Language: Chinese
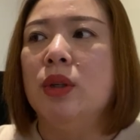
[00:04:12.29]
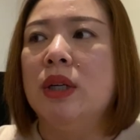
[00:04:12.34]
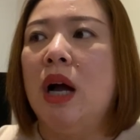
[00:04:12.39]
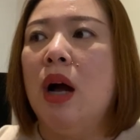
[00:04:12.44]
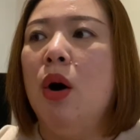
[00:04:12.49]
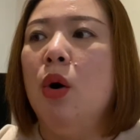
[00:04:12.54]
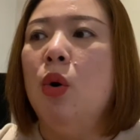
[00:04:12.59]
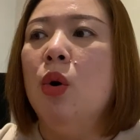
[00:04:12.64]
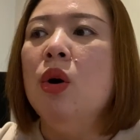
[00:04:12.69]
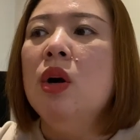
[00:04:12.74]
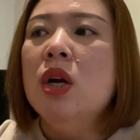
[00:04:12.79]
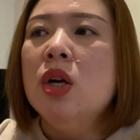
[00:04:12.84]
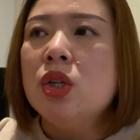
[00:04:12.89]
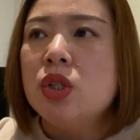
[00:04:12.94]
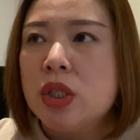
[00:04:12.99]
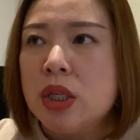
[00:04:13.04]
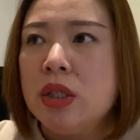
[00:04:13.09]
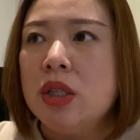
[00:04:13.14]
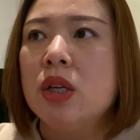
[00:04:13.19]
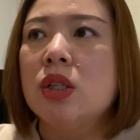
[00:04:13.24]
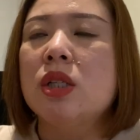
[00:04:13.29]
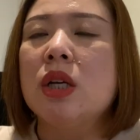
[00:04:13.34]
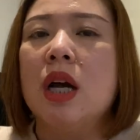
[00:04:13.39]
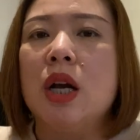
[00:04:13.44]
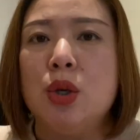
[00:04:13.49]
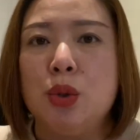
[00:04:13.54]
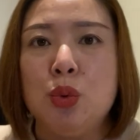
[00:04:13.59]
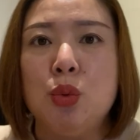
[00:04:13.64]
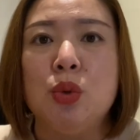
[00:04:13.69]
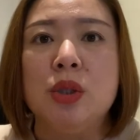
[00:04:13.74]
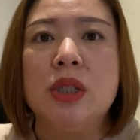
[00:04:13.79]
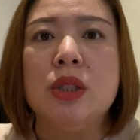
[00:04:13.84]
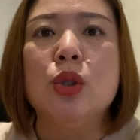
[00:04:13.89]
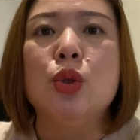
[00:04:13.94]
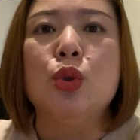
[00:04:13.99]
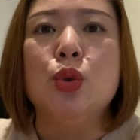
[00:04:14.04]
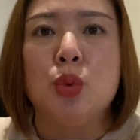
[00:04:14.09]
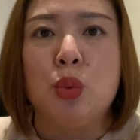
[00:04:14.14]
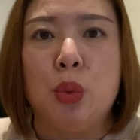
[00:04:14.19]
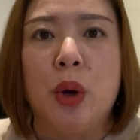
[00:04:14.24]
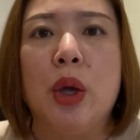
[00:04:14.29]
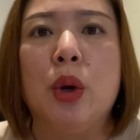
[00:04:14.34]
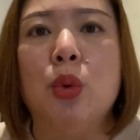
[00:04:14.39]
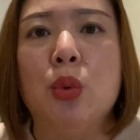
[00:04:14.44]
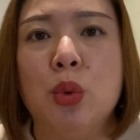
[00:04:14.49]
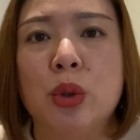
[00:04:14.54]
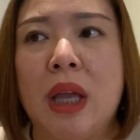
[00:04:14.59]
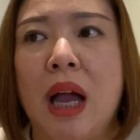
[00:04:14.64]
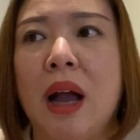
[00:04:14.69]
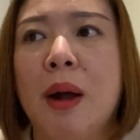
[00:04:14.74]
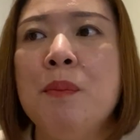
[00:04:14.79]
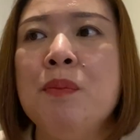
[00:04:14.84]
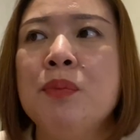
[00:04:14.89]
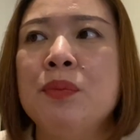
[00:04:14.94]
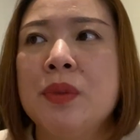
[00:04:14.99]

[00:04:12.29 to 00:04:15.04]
然后真的是很用心的去维护它。